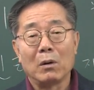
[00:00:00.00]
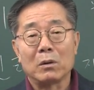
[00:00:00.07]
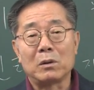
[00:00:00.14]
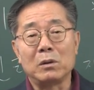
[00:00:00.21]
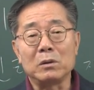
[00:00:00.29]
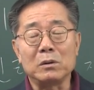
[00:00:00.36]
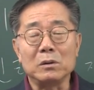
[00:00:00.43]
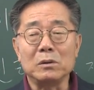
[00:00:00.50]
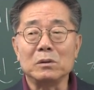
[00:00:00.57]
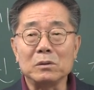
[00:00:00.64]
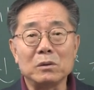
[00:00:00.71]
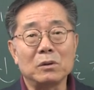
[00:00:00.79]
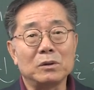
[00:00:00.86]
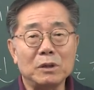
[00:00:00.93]

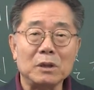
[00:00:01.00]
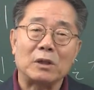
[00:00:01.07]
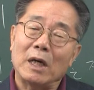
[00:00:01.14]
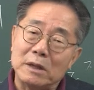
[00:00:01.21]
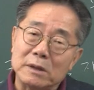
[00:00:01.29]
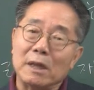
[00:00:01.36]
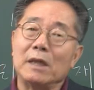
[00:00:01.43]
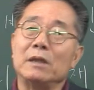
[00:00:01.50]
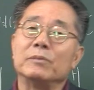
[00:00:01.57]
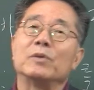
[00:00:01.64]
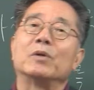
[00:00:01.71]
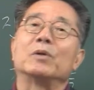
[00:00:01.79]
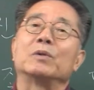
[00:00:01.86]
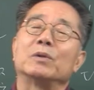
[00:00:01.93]
그런 것이 굉장히
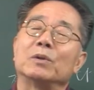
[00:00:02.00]
뭐